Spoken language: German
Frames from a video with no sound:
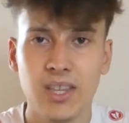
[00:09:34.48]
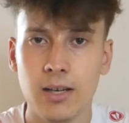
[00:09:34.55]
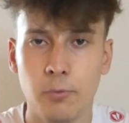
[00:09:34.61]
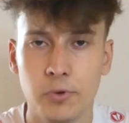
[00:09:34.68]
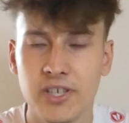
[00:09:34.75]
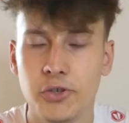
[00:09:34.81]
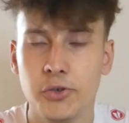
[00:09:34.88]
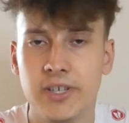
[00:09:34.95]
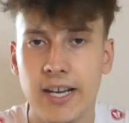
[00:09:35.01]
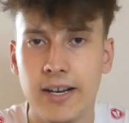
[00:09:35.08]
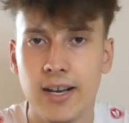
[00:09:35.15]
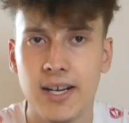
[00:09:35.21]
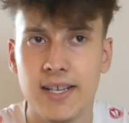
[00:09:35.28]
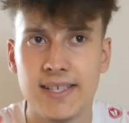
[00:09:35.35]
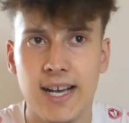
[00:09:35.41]
Muss natürlich
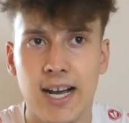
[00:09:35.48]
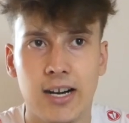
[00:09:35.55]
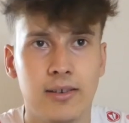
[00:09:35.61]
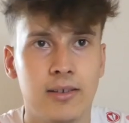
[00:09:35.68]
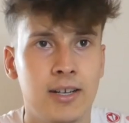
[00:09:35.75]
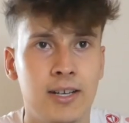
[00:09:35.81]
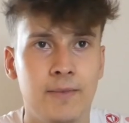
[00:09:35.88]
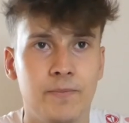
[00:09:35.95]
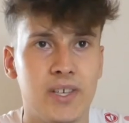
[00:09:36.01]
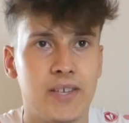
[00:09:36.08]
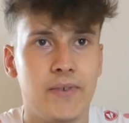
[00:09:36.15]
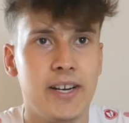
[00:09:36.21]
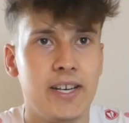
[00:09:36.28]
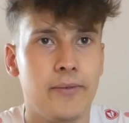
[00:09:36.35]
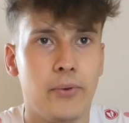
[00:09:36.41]
generell sagen, es
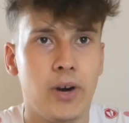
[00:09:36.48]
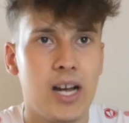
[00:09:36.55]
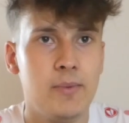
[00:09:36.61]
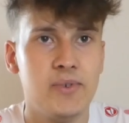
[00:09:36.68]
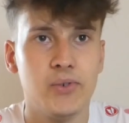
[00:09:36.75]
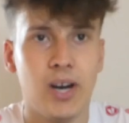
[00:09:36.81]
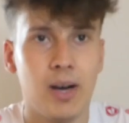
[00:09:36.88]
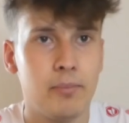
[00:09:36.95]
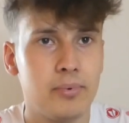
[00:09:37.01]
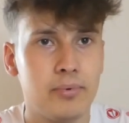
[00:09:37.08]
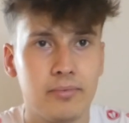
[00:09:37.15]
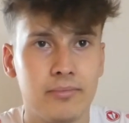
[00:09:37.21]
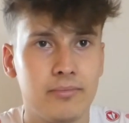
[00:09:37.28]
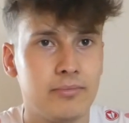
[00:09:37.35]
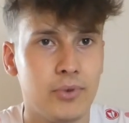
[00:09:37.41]
fängt hier vor allem so ab
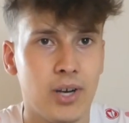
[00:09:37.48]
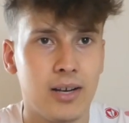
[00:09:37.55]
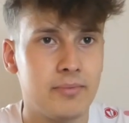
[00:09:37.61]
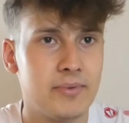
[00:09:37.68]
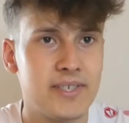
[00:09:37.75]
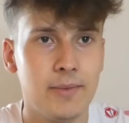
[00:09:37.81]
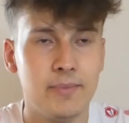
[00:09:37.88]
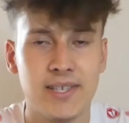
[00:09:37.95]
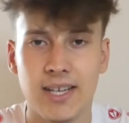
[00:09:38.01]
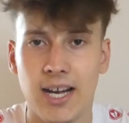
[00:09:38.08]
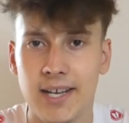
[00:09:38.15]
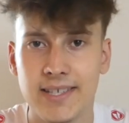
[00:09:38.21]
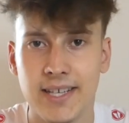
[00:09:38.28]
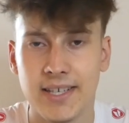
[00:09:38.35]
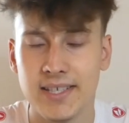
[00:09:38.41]
ja, 17,
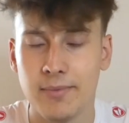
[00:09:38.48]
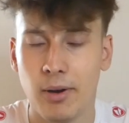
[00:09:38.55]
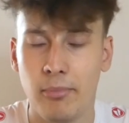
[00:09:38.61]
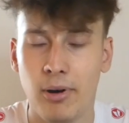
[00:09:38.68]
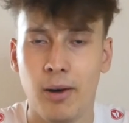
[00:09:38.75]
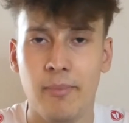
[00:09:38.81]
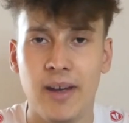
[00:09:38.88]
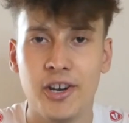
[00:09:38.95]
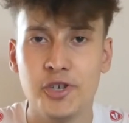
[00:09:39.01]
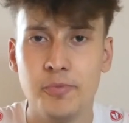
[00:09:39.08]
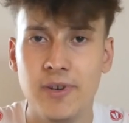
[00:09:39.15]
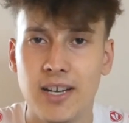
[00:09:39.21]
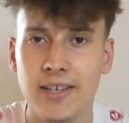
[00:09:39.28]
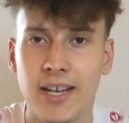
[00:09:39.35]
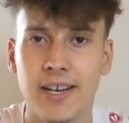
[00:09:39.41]
18 an, dass ich mal ein paar mehr
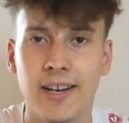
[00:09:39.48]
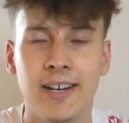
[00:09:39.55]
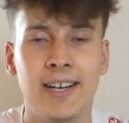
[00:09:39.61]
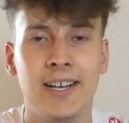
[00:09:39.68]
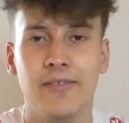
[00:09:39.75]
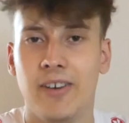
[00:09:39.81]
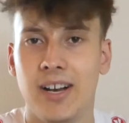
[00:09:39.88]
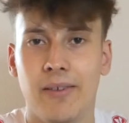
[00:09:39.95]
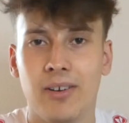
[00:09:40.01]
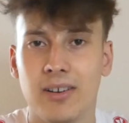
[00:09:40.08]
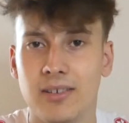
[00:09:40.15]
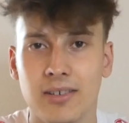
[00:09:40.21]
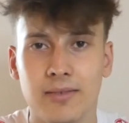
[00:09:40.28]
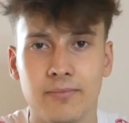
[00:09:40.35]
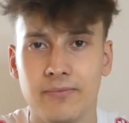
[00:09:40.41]
Spiele nennen, weil einfach
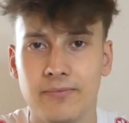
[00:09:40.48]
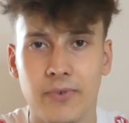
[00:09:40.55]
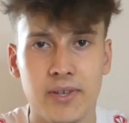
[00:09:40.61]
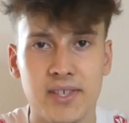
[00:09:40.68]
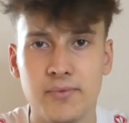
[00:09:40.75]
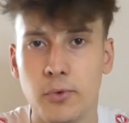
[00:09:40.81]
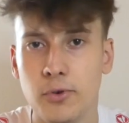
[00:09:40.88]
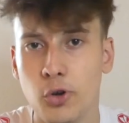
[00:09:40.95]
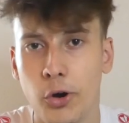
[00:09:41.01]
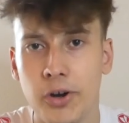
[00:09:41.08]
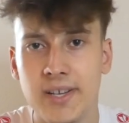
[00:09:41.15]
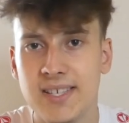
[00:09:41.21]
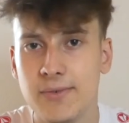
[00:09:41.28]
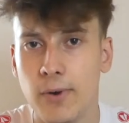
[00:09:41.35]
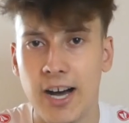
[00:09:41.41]
ne, von
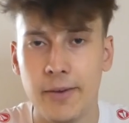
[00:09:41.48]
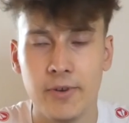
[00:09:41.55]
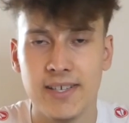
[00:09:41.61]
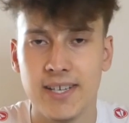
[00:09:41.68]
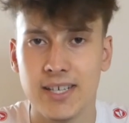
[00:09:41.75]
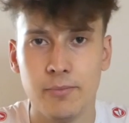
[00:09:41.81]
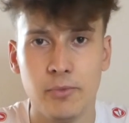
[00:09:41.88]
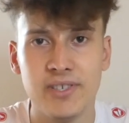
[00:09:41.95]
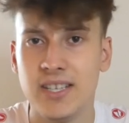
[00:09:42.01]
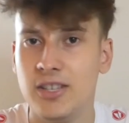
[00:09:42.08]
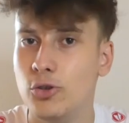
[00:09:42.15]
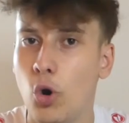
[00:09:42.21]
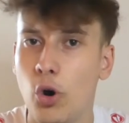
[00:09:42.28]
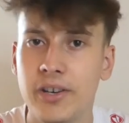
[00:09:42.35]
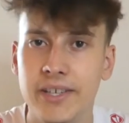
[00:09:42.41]
2009, 2008, wie gesagt, da müsste ich
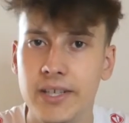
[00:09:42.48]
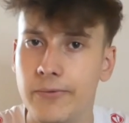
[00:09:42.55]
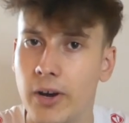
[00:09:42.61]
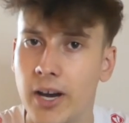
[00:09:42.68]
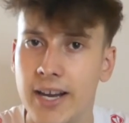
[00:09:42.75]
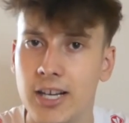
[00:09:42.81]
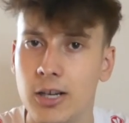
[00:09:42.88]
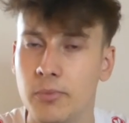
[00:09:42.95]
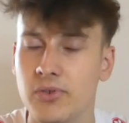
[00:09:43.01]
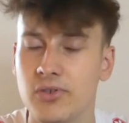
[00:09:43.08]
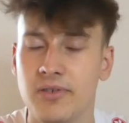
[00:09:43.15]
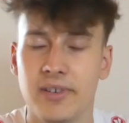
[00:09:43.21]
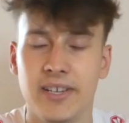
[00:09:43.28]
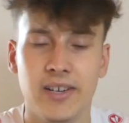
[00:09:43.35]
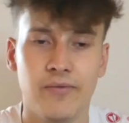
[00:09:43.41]
noch tiefer reingehen um
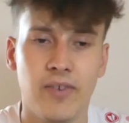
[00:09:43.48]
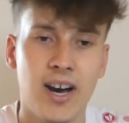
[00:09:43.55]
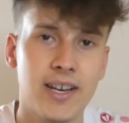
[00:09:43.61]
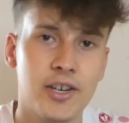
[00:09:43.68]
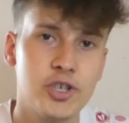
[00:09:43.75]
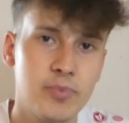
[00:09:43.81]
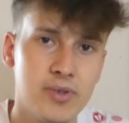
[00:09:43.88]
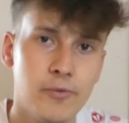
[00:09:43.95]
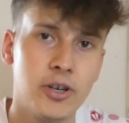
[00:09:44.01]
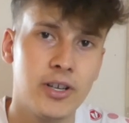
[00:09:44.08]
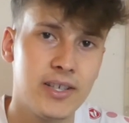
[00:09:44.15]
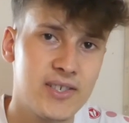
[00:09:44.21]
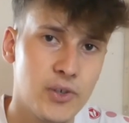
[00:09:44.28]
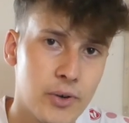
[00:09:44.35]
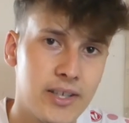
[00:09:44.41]
zu überlegen, war das Spiel
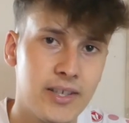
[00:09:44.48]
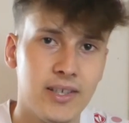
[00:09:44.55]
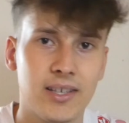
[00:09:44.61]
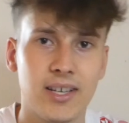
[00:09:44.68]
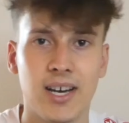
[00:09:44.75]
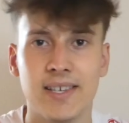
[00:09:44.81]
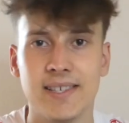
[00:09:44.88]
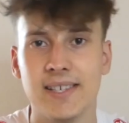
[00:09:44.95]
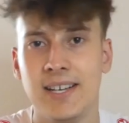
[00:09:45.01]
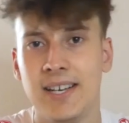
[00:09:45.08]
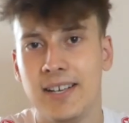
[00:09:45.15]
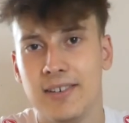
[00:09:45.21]
wirklich so richtig krass?